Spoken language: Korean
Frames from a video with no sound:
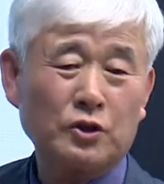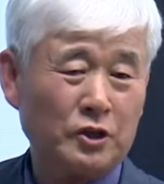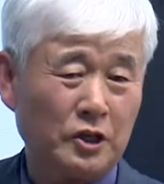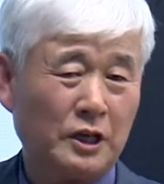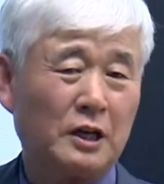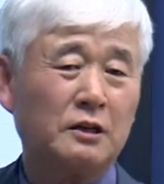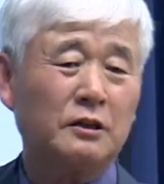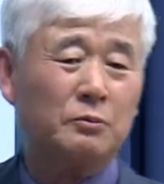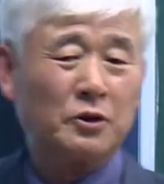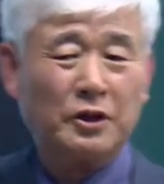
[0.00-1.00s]
썼으니까
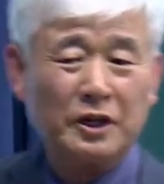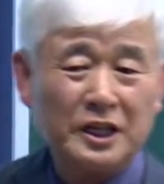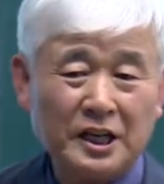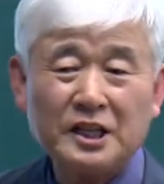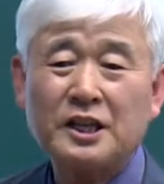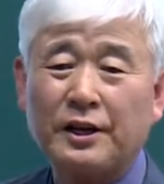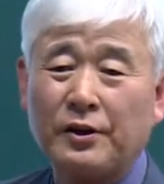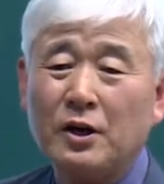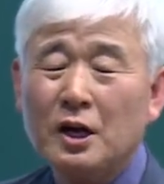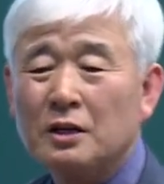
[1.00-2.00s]
그때부터 경제학이 시작해요.
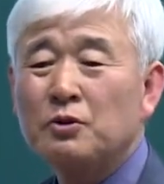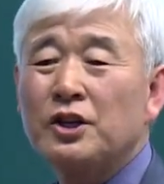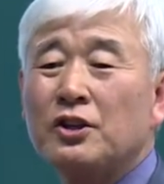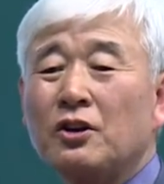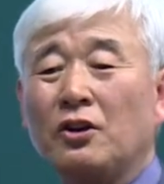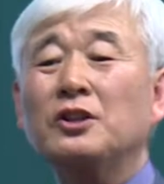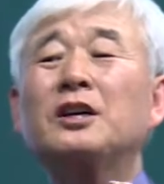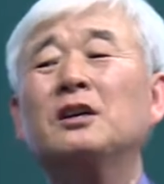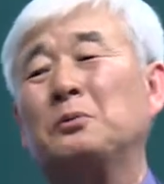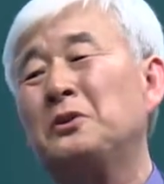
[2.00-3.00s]
그럼 그 이전에
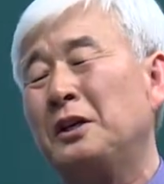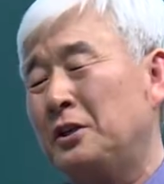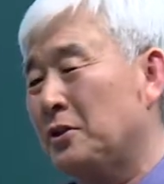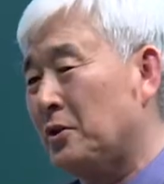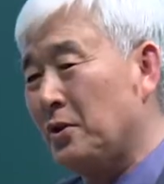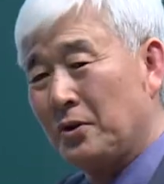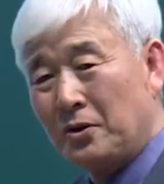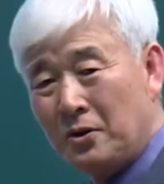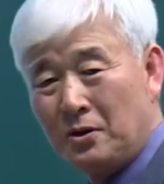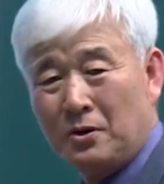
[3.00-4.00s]
경제학이 없었나? 있었어요.
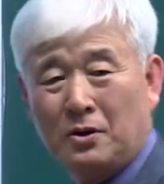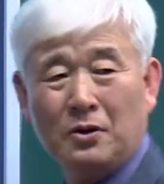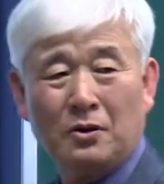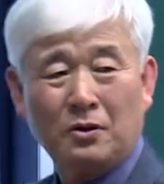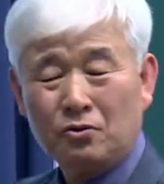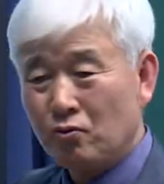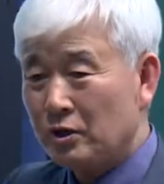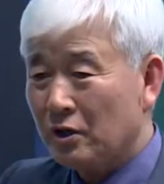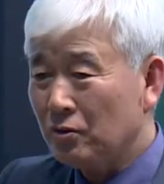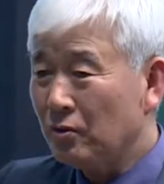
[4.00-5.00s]

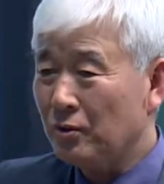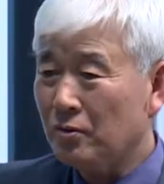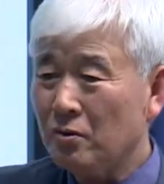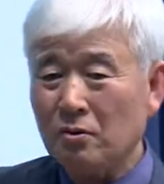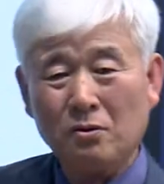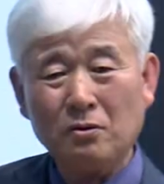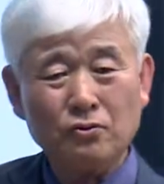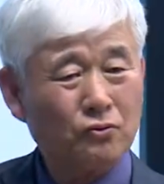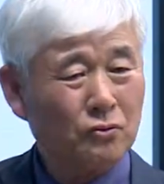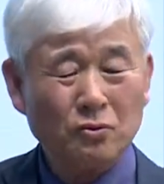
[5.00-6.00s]
중상주의도 있었고
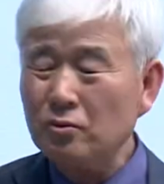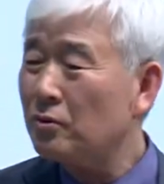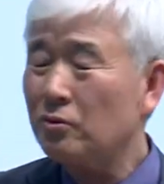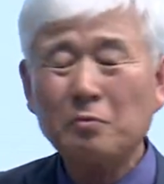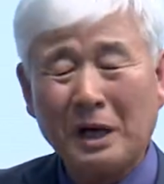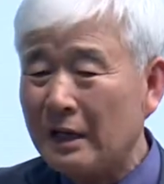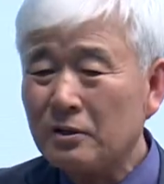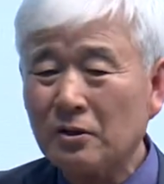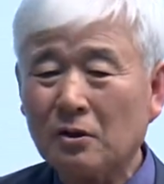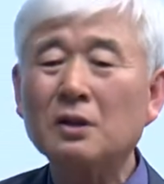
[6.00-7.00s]
중농주의도 있었고
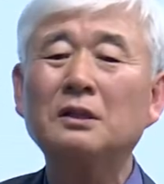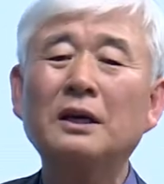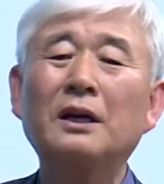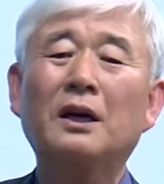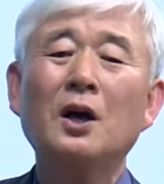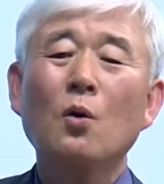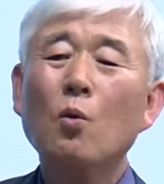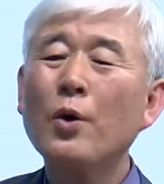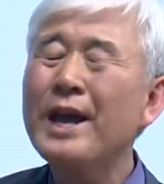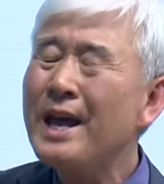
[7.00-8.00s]
많았어요. 그런데
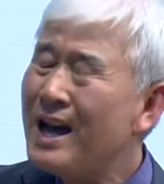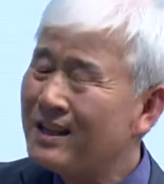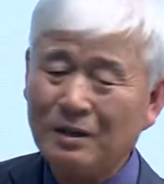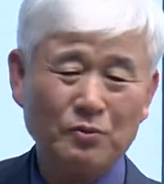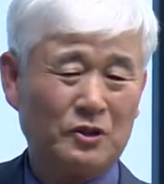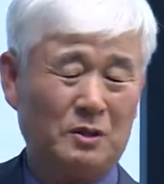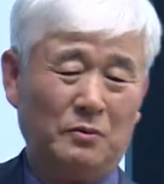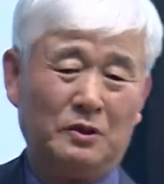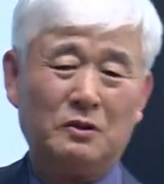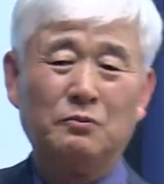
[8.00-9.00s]
왜 아담
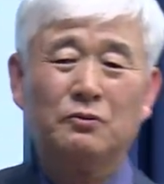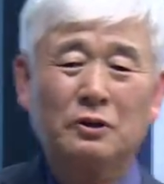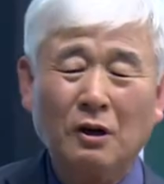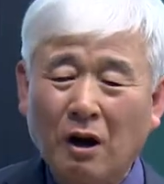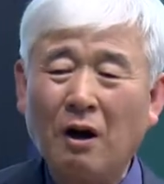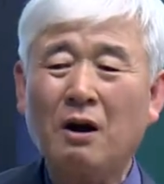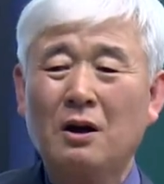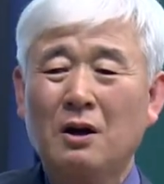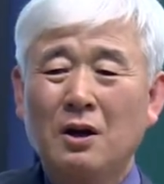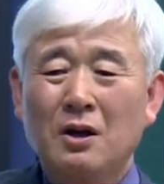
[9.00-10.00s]
스미스부터
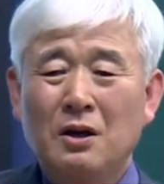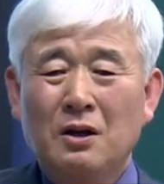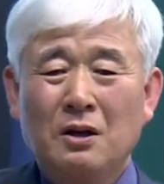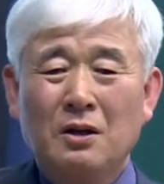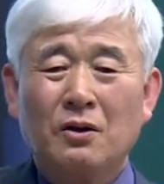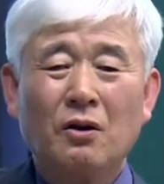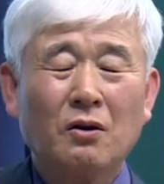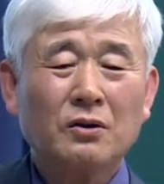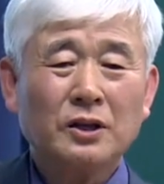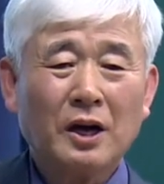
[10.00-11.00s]

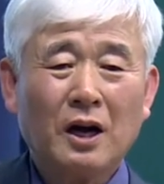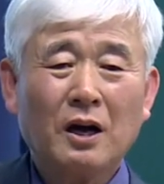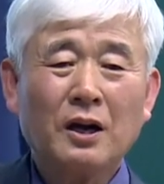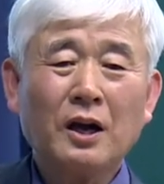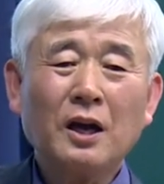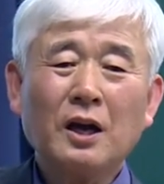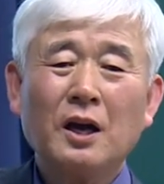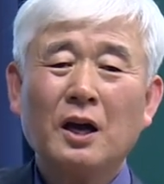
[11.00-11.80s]
경제학의